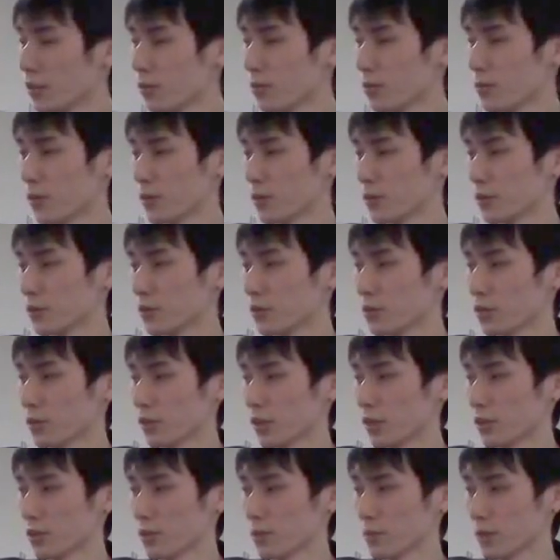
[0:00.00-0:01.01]
の条
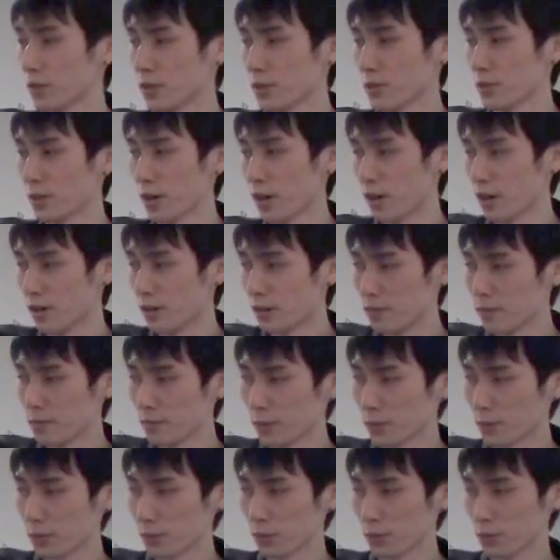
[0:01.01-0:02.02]
件としましては、
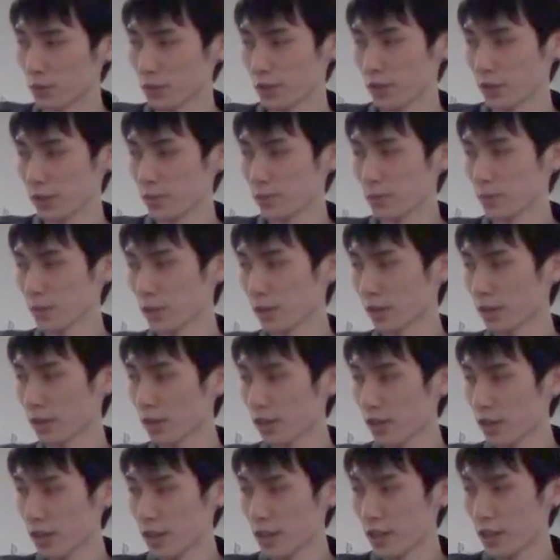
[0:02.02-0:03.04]
動詞、
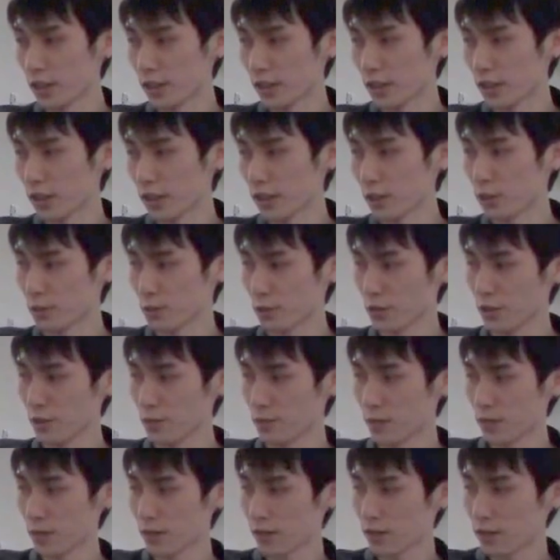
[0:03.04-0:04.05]
形容
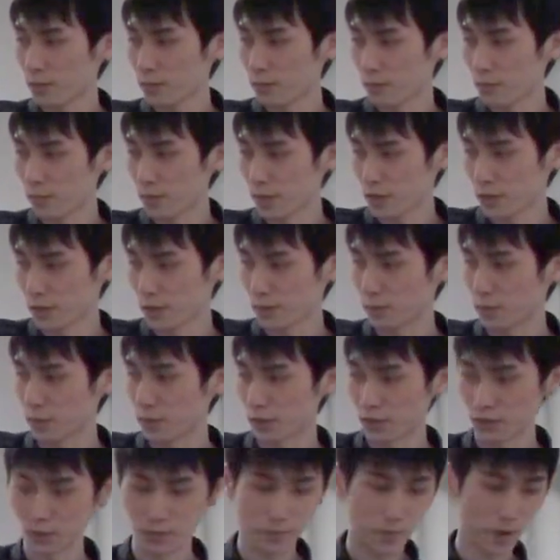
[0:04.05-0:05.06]
詞、名詞
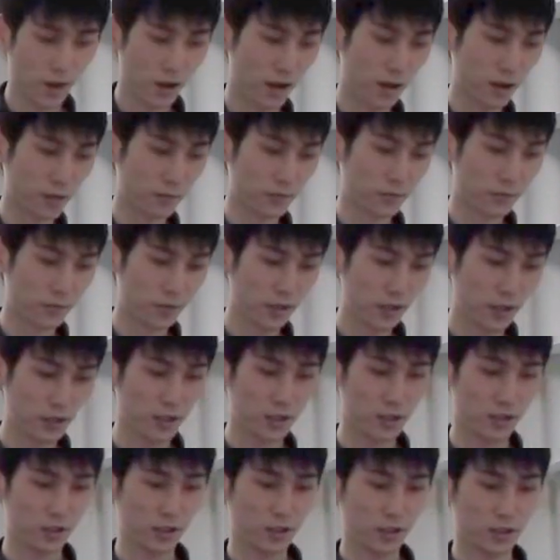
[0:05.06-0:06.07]
プラス反
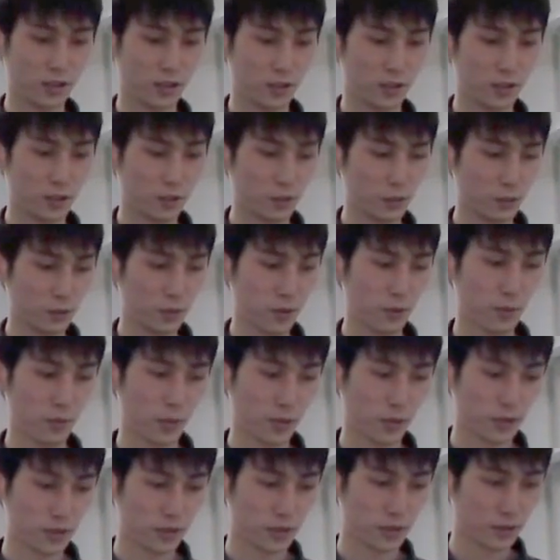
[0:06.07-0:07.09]
定詞としてい
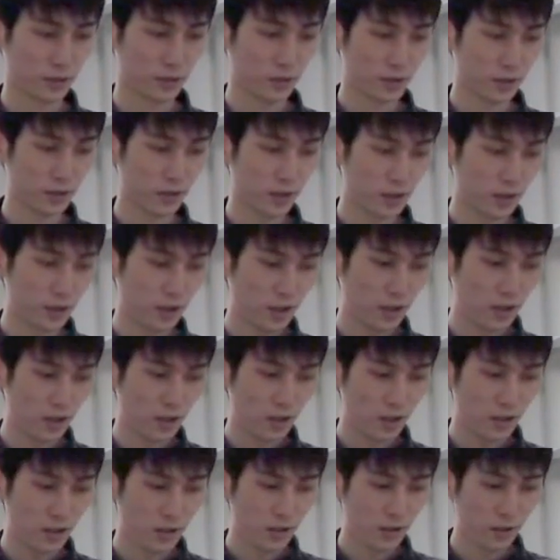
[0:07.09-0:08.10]
ます。
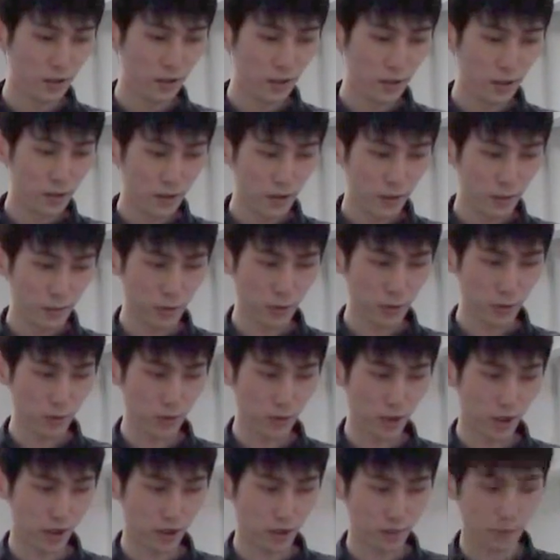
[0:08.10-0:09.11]
で
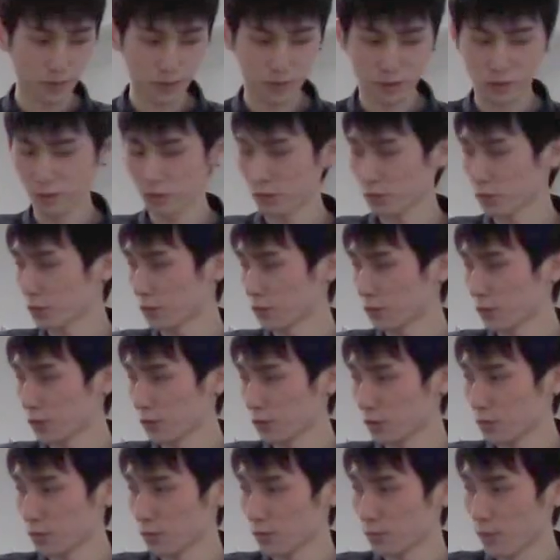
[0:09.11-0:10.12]
今回収集す
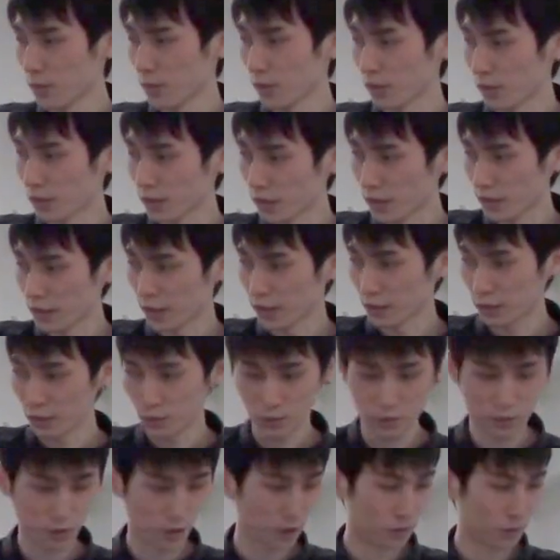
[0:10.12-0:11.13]
る
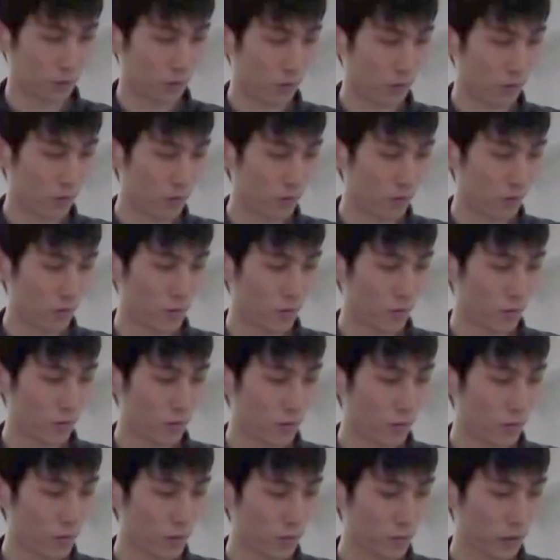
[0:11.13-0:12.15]
要件の
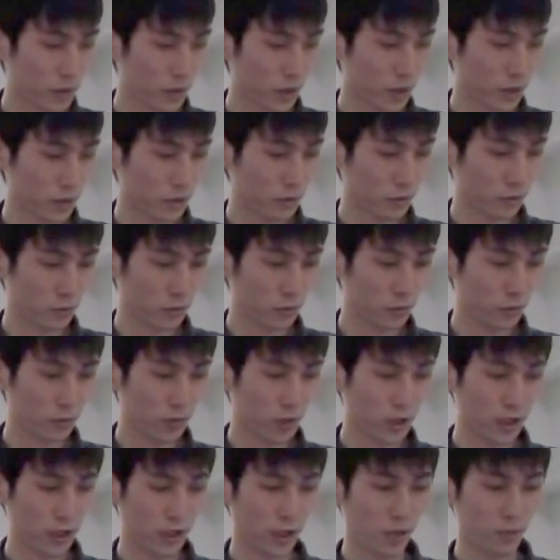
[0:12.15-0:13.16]
対象と
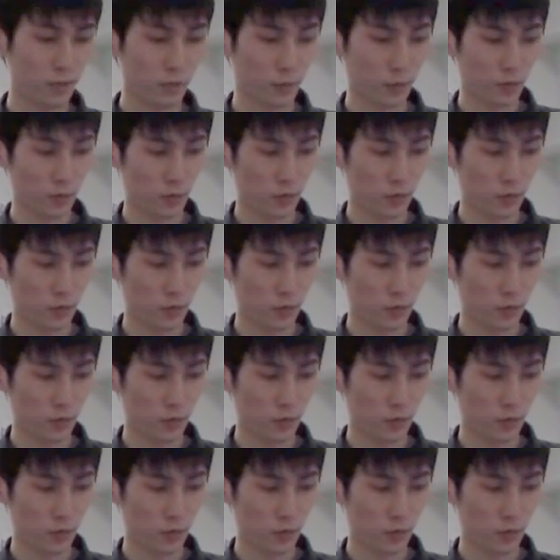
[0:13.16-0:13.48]
ならないも